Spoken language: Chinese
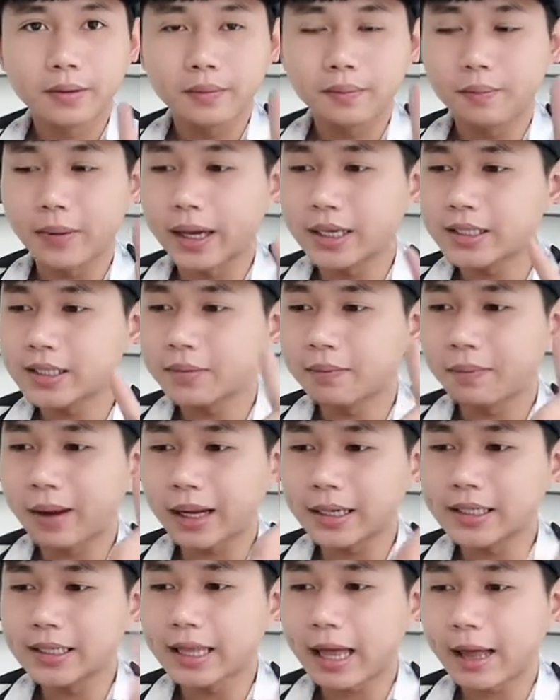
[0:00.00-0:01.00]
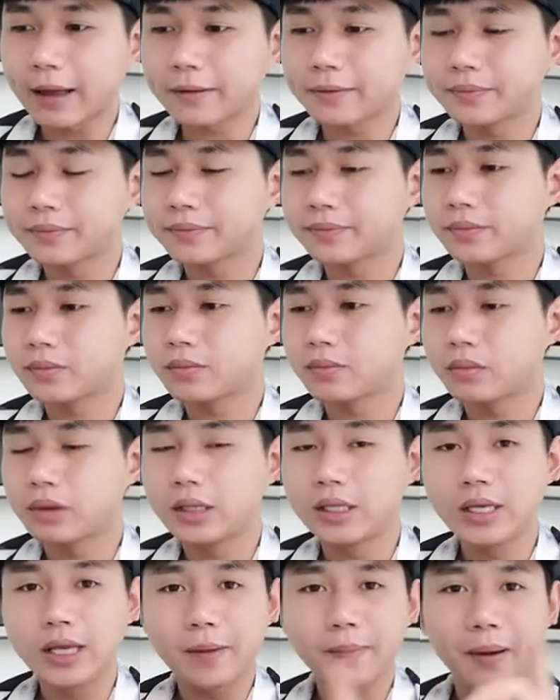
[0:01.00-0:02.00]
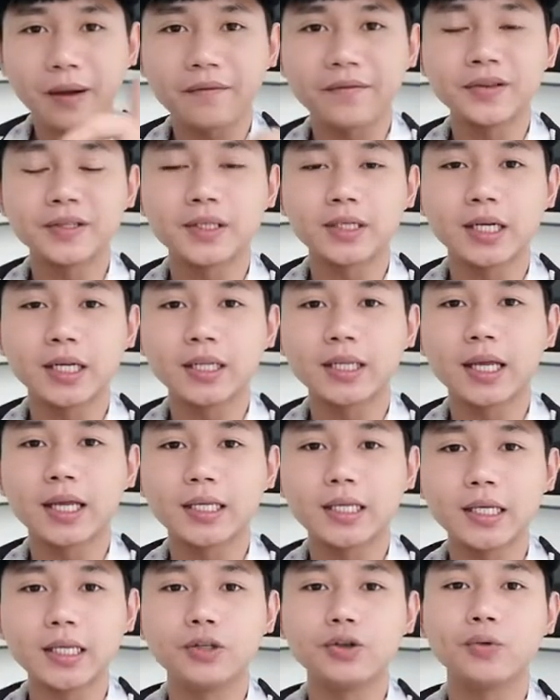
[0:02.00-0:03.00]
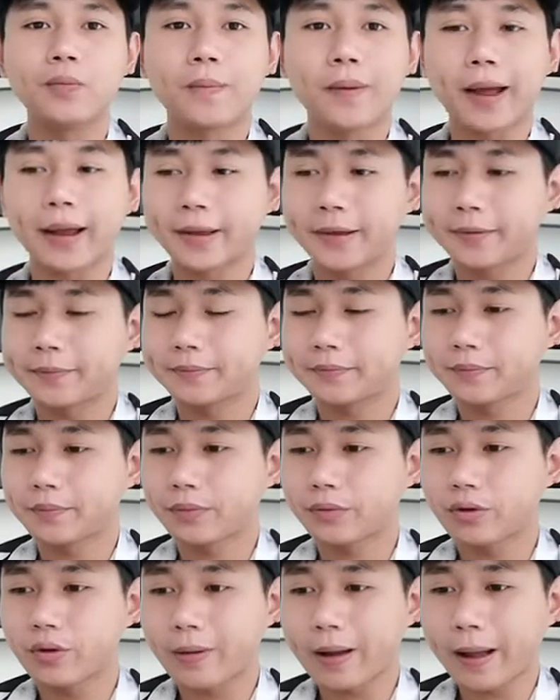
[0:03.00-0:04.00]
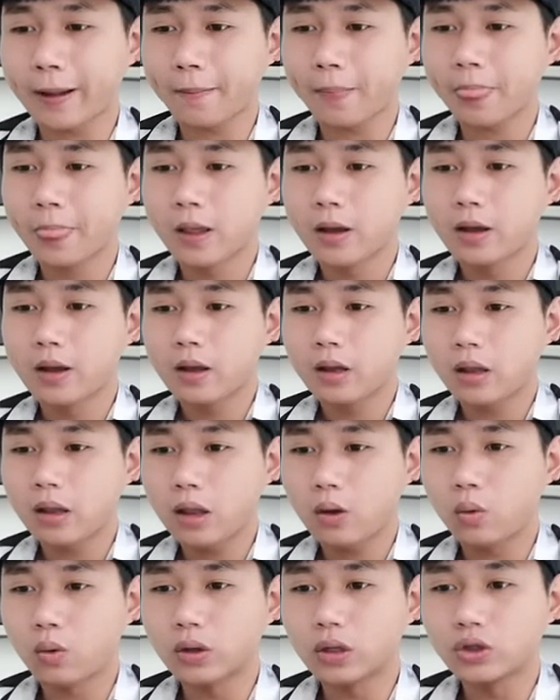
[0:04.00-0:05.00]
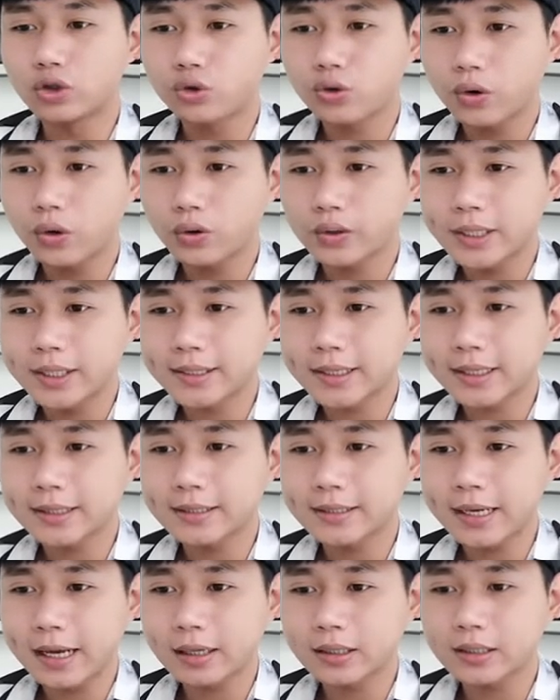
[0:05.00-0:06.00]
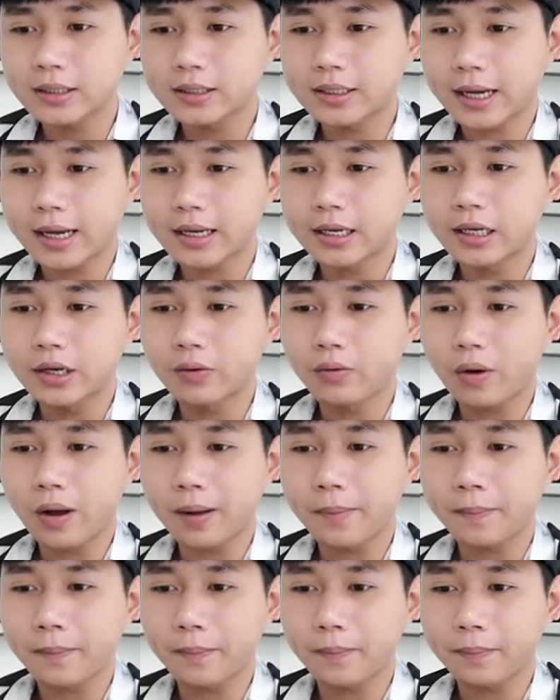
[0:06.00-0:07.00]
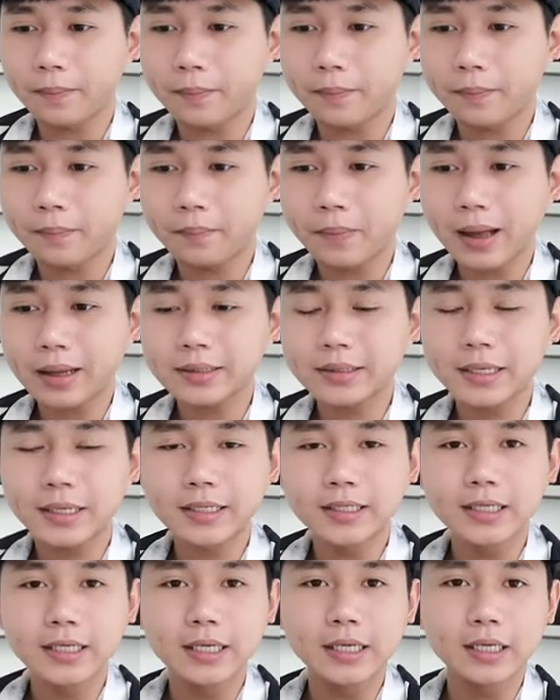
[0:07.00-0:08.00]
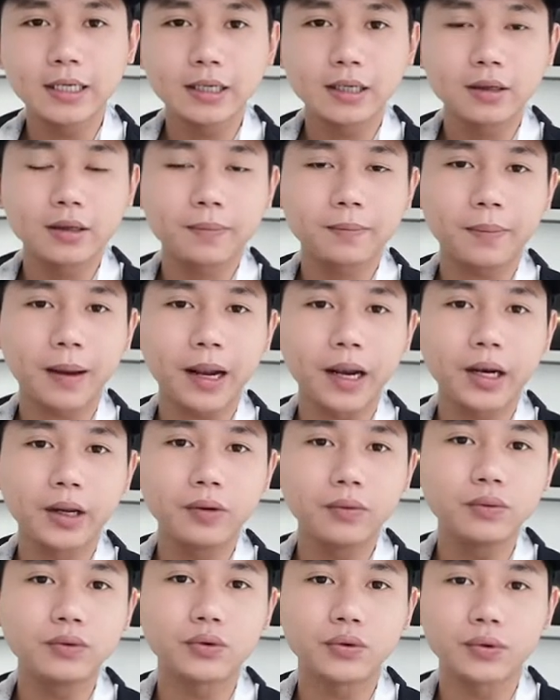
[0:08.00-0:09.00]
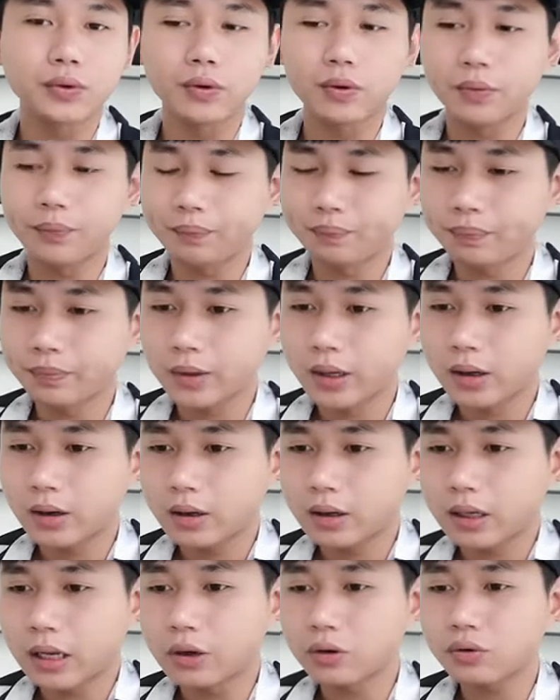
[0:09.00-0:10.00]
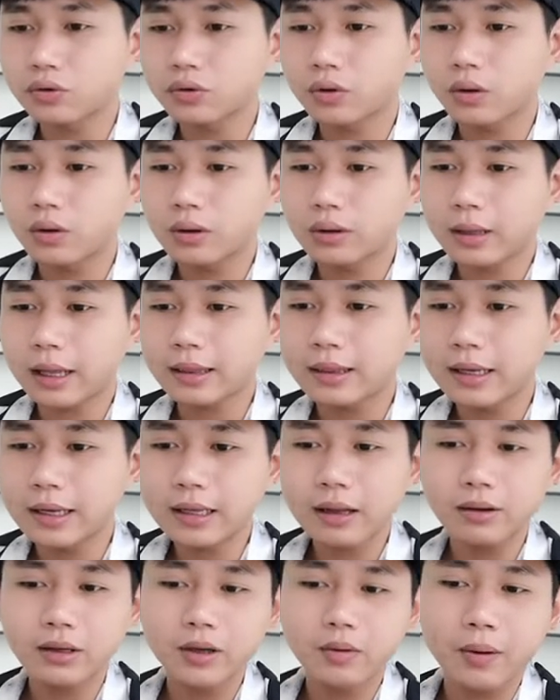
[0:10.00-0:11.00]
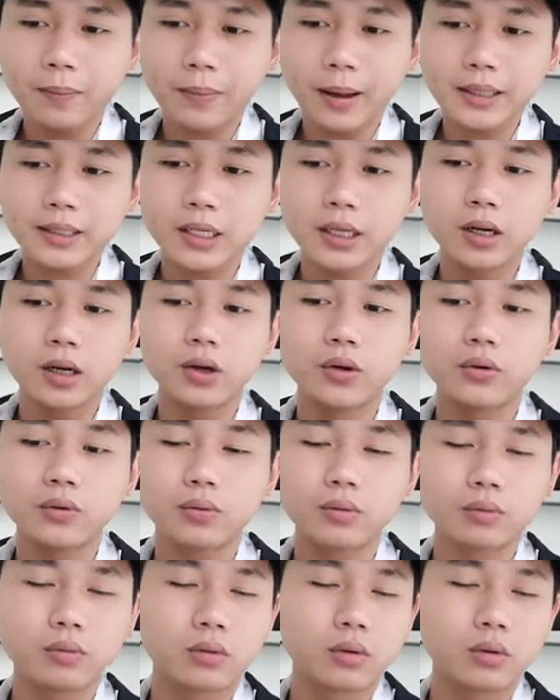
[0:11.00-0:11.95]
每一次买一单，跌百分之零点一就买，对吧？那我的最后建仓价是在一万八千一百六左右，也就是说，它跌到一万八千六，